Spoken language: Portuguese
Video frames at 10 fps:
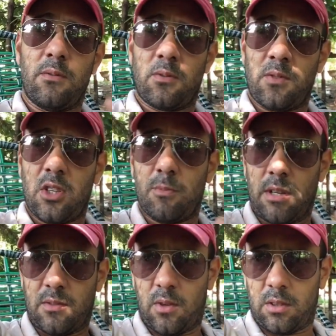uns vídeos,
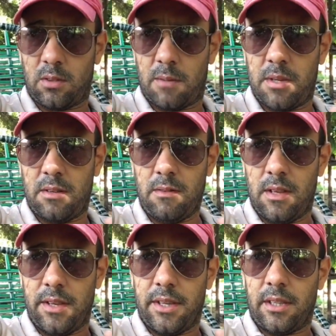umas fotos do caminhão,
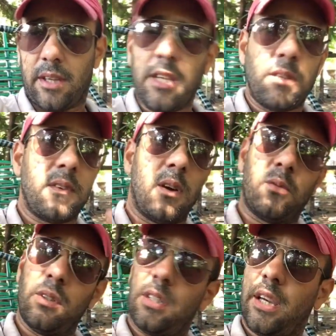quem tiver
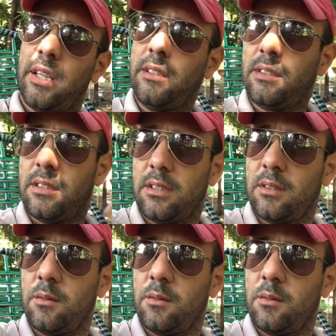algum interesse,